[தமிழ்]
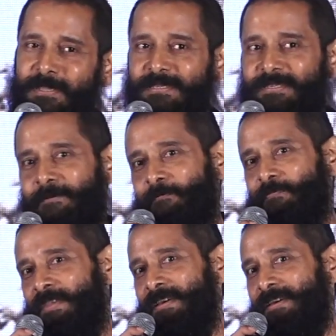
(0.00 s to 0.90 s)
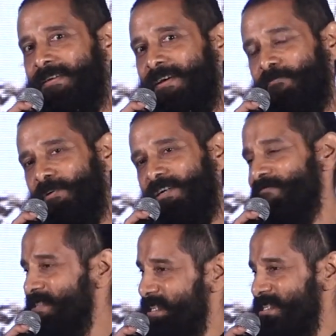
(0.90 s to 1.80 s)
இருந்துச்சு அண்ட்
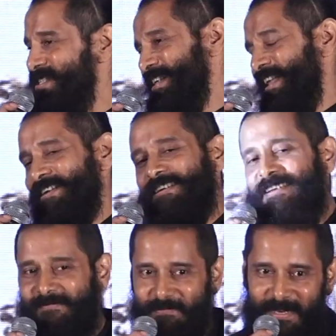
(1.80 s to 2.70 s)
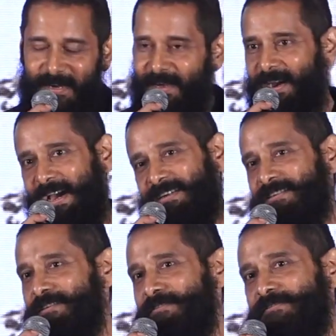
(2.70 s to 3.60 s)
ஒர்க்கிங் வித் சச் டேலண்டட்
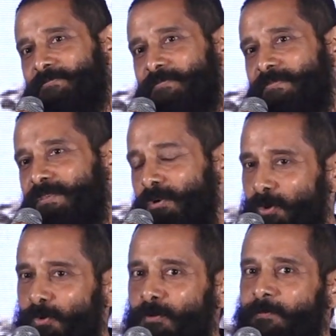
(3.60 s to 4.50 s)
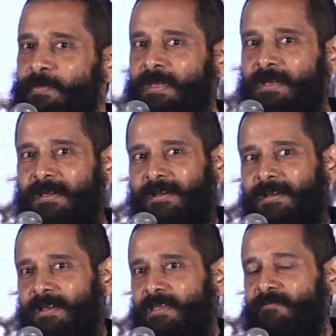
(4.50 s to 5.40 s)
ஆக்டர்ஸ் த க்ரூ
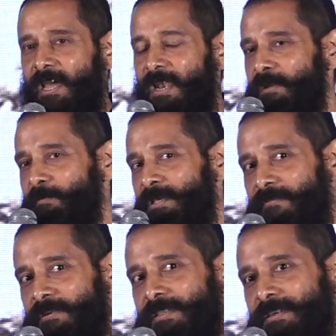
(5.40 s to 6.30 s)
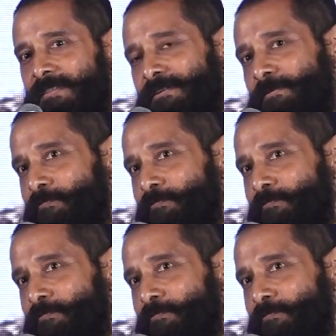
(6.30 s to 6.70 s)
இவங்க எல்லாருமே தான் வந்து இந்த